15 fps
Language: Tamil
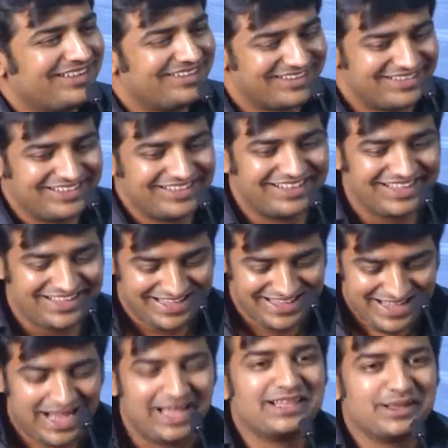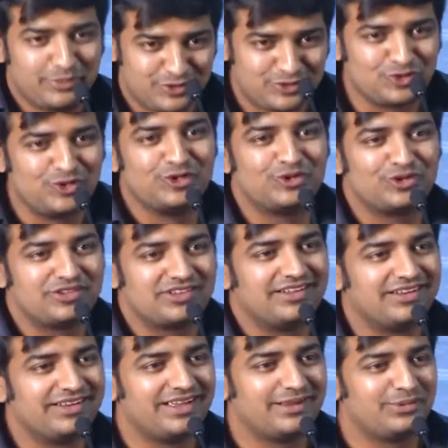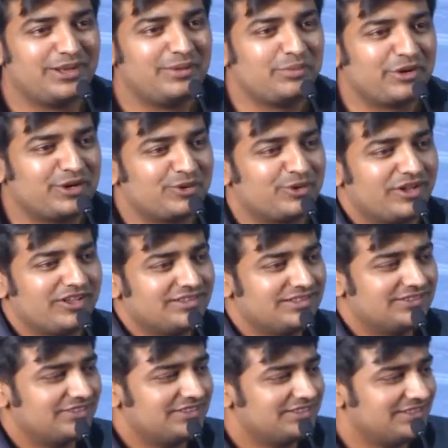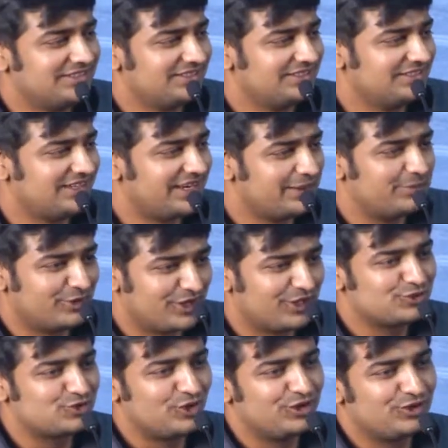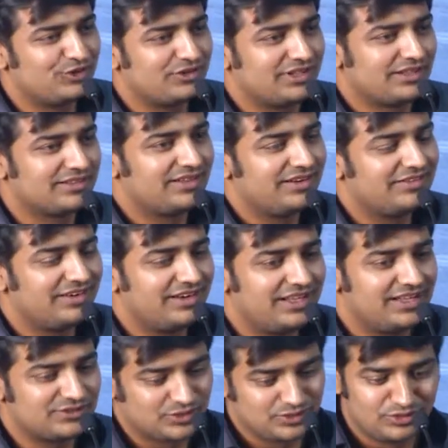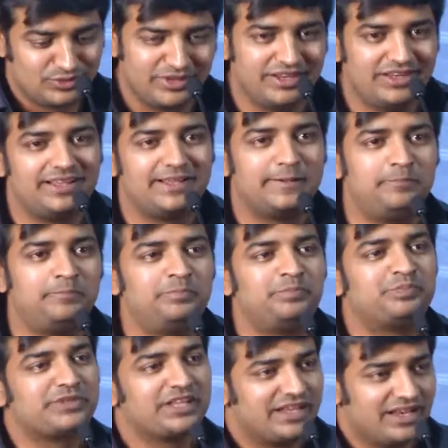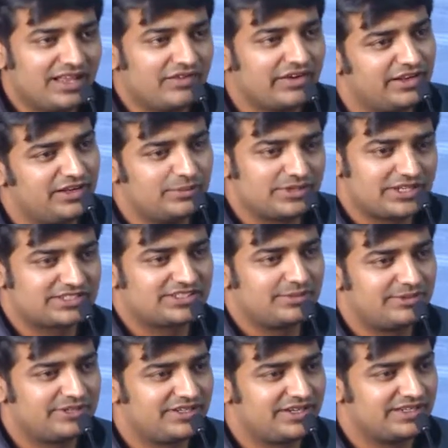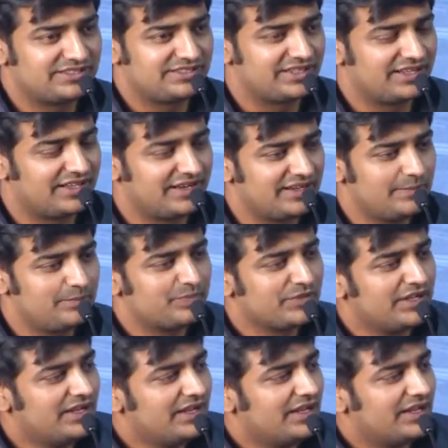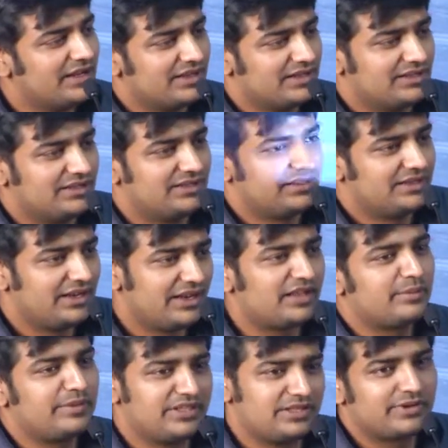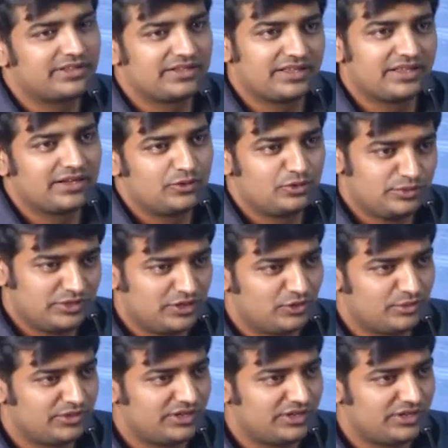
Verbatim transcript: தான் இருந்தது அதுக்கப்புறம் சொல்லி கொடுத்து இல்லை இப்படிலாம் பண்ணக்கூடாது இது வந்து நடிப்புலாம் சொல்லி கொடுத்து அந்த லெவலில் ஸோ உண்மையிலேயே எல்லா வகையிலையும் கஷ்டப்பட்டு நடிச்சிருக்காரு எல்லாருமே இந்த படத்துக்காக உண்மையிலேயே ரொம்ப